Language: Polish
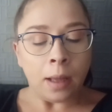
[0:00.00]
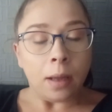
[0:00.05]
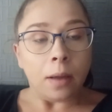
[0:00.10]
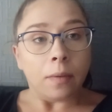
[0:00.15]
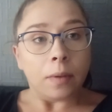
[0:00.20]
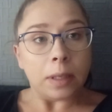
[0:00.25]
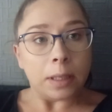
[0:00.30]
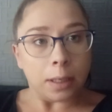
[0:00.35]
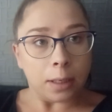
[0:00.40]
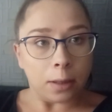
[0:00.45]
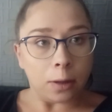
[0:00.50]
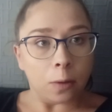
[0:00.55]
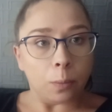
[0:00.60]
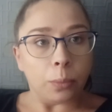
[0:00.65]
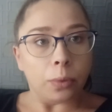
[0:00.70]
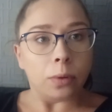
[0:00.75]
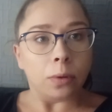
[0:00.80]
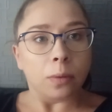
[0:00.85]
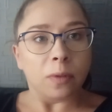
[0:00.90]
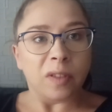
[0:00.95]
Więc jej to
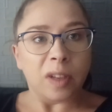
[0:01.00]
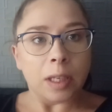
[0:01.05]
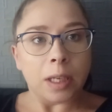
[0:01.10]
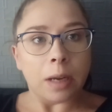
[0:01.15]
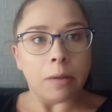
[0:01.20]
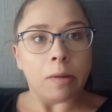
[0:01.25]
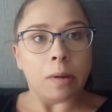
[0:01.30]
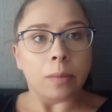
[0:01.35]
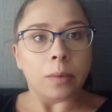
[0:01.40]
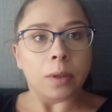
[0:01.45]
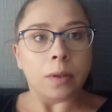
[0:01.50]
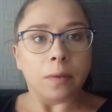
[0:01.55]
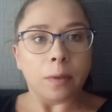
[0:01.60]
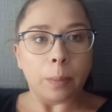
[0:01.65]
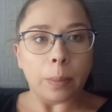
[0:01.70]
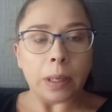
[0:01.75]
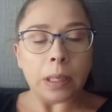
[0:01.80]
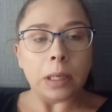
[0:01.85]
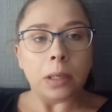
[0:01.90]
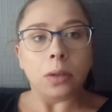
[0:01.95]
powiedziałam, że wie
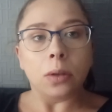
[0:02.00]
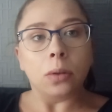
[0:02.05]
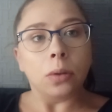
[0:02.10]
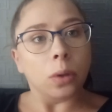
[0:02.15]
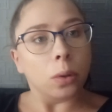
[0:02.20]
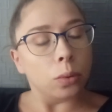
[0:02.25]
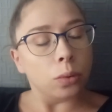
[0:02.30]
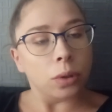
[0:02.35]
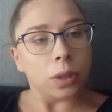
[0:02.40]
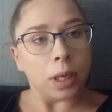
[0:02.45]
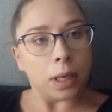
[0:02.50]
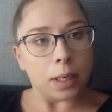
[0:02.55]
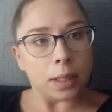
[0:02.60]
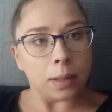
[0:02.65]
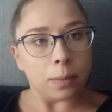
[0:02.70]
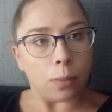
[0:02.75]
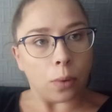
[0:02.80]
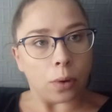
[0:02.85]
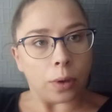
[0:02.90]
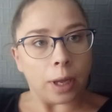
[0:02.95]
pani co, to już nie
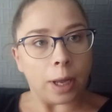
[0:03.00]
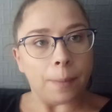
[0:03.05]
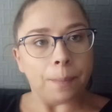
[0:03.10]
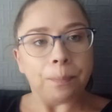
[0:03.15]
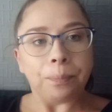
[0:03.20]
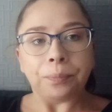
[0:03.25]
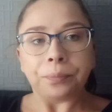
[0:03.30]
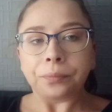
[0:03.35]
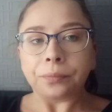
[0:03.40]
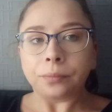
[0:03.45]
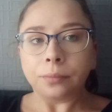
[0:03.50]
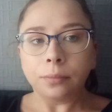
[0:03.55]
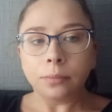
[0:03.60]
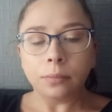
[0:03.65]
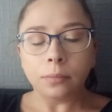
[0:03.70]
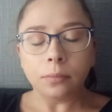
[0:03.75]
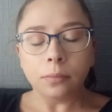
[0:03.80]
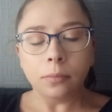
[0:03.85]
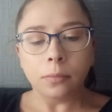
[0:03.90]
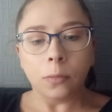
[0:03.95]
jest moje.
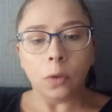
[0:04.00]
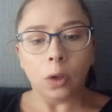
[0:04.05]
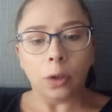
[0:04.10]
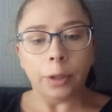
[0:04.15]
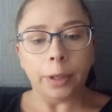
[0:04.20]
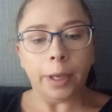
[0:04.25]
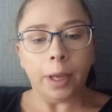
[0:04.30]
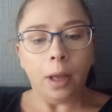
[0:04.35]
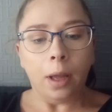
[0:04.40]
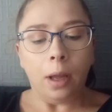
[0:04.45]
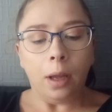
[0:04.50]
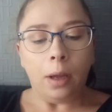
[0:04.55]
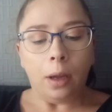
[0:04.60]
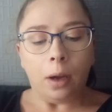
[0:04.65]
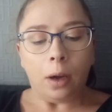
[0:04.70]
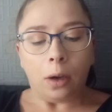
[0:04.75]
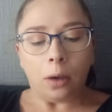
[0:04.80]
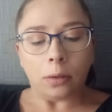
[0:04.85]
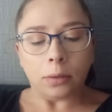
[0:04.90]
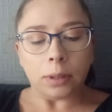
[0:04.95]
No i
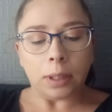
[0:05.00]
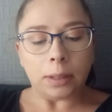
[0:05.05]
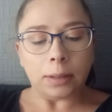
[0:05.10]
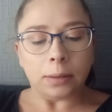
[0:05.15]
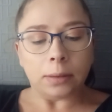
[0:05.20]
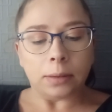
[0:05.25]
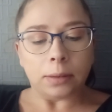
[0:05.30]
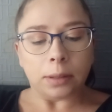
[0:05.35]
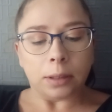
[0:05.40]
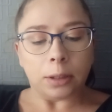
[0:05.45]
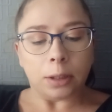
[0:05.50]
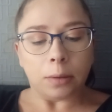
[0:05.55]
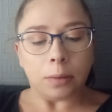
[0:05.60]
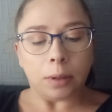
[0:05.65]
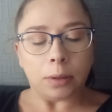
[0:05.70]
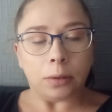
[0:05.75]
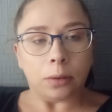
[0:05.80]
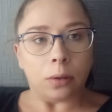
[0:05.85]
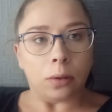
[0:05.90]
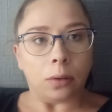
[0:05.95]
ona
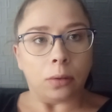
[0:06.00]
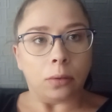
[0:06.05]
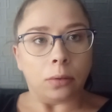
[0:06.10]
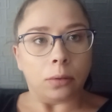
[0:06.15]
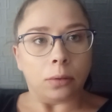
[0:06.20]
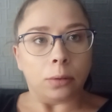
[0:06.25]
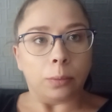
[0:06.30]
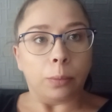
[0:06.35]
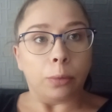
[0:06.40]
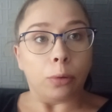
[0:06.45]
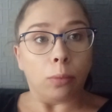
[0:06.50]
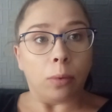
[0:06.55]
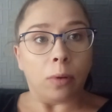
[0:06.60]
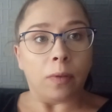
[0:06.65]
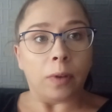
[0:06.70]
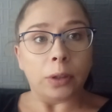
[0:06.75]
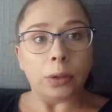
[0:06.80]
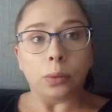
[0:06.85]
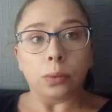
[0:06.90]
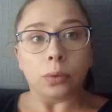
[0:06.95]
zaczęła to y,
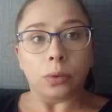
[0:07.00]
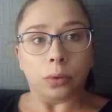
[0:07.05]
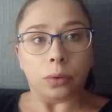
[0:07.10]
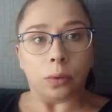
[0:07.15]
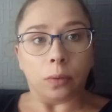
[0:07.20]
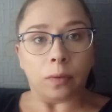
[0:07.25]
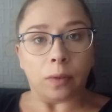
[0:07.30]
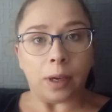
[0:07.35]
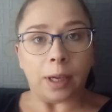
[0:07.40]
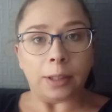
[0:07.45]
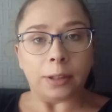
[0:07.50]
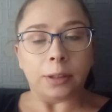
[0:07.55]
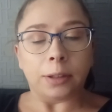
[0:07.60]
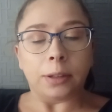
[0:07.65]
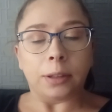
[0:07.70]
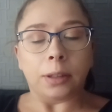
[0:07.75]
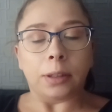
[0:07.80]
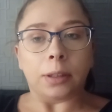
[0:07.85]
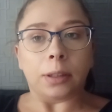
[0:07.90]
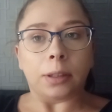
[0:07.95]
próbować
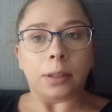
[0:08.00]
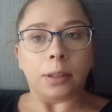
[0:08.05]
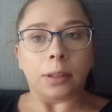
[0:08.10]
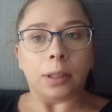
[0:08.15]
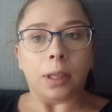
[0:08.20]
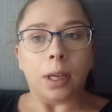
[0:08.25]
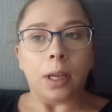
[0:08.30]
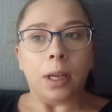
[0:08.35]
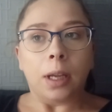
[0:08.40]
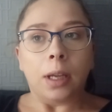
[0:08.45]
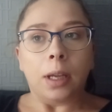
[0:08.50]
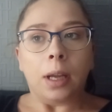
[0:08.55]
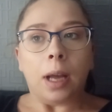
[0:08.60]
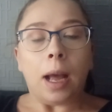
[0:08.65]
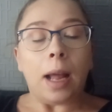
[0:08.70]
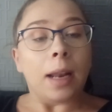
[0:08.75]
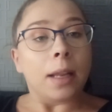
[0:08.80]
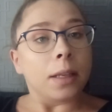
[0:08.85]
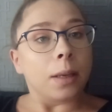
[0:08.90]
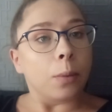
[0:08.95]
usuwać, y,
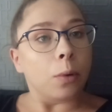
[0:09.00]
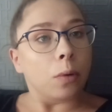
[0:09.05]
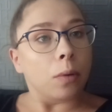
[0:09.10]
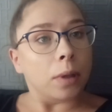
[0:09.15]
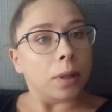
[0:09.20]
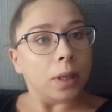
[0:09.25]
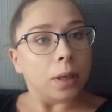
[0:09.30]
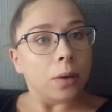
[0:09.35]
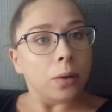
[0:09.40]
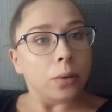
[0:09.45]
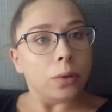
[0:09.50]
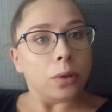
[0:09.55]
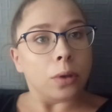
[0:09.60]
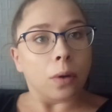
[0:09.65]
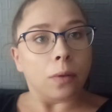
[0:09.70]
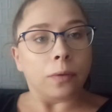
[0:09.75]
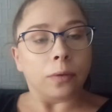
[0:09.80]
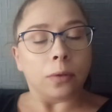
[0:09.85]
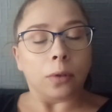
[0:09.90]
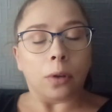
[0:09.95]
ale nie mogła tego
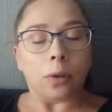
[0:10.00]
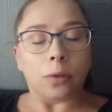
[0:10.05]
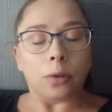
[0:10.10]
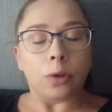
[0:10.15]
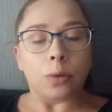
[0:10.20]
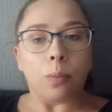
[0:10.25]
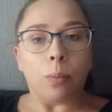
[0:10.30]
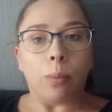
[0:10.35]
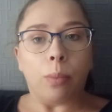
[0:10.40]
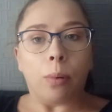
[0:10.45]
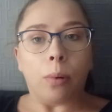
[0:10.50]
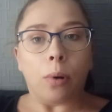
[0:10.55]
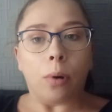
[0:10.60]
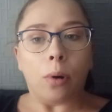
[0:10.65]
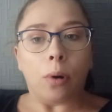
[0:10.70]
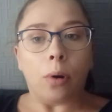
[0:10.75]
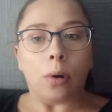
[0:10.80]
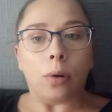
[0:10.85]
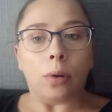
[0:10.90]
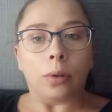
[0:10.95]
cofnąć,
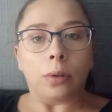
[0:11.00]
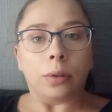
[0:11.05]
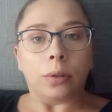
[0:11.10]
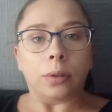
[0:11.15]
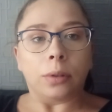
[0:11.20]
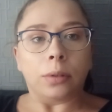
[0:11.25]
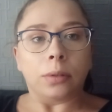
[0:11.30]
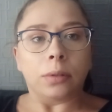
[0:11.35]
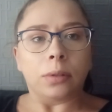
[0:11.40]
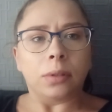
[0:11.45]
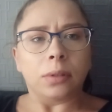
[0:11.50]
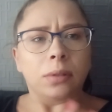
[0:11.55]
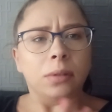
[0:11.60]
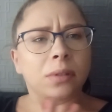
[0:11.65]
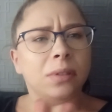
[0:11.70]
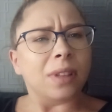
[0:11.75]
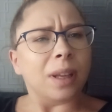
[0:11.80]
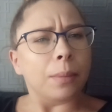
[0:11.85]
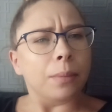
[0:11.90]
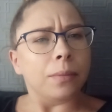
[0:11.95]
bo y,
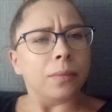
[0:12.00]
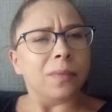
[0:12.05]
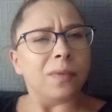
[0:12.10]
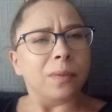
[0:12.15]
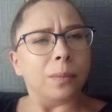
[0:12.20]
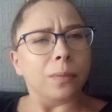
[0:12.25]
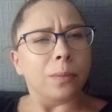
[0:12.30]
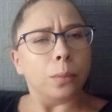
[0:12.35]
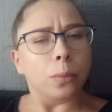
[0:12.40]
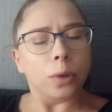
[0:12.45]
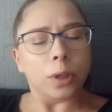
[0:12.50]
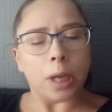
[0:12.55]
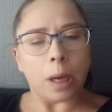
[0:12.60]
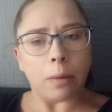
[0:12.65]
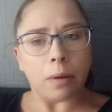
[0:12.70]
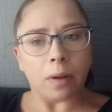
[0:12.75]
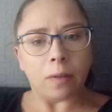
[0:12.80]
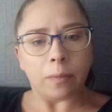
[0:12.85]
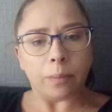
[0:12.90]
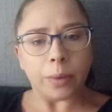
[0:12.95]
tam
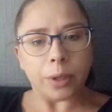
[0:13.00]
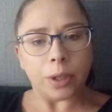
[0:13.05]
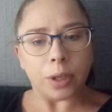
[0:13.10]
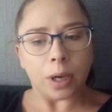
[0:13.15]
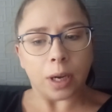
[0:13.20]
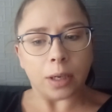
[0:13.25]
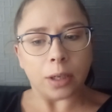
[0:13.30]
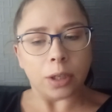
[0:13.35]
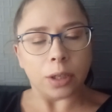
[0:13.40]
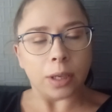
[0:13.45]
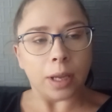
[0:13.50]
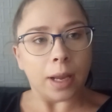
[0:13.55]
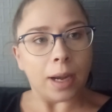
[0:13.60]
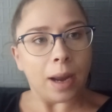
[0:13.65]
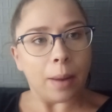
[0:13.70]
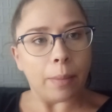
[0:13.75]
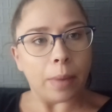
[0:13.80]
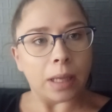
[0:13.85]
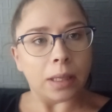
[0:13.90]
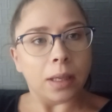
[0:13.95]
musiała wbić ręcznie
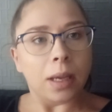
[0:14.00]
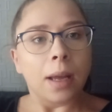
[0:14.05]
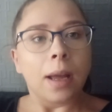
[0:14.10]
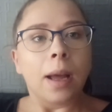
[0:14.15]
rabat